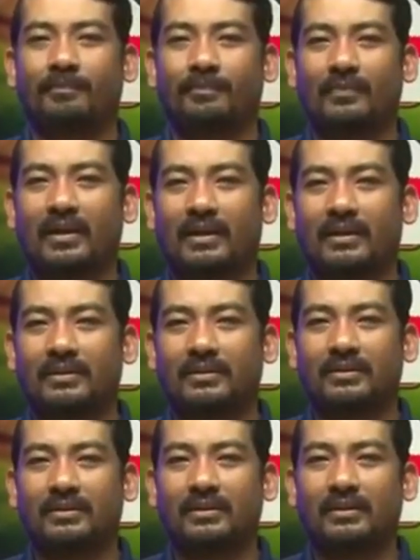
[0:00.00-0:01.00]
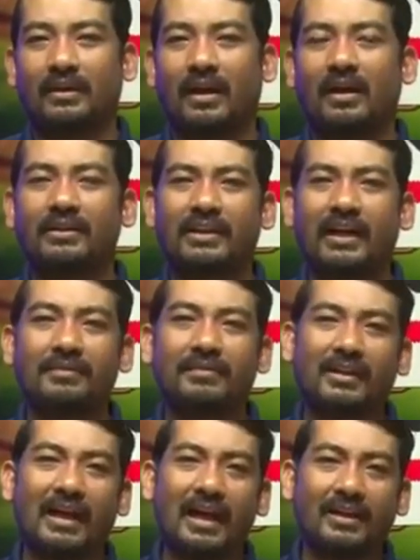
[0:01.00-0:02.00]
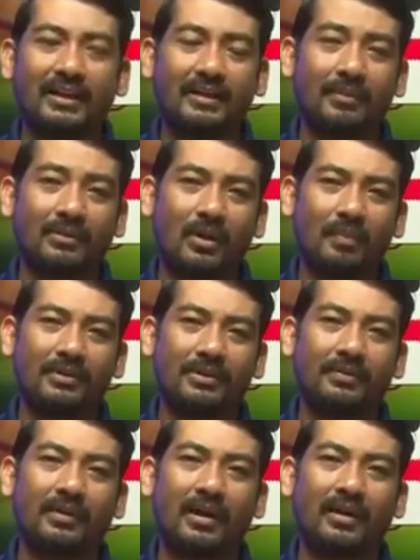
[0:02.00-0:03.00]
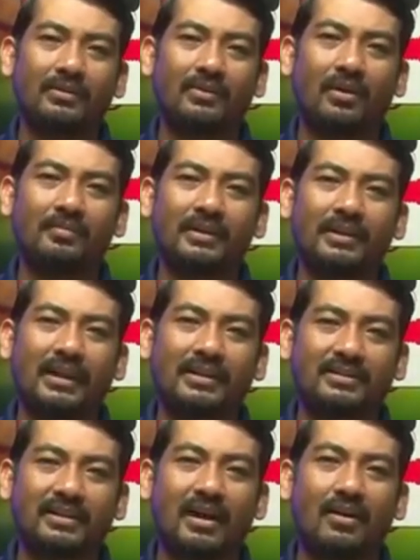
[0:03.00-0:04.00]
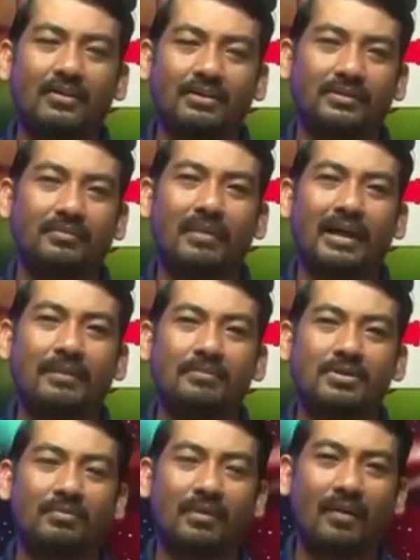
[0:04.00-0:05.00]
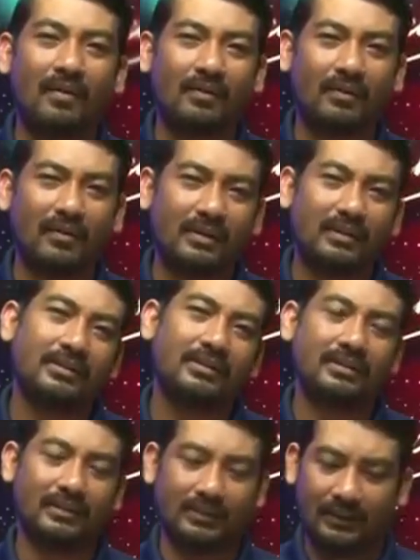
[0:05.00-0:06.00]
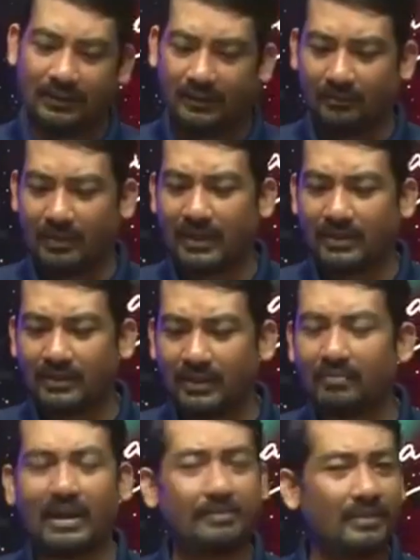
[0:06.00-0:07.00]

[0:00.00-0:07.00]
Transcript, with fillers: bà hỏi cái ca đi mình to bị thua hỏi con mình ca sao bài chấm ọ lọ lời bà rương bài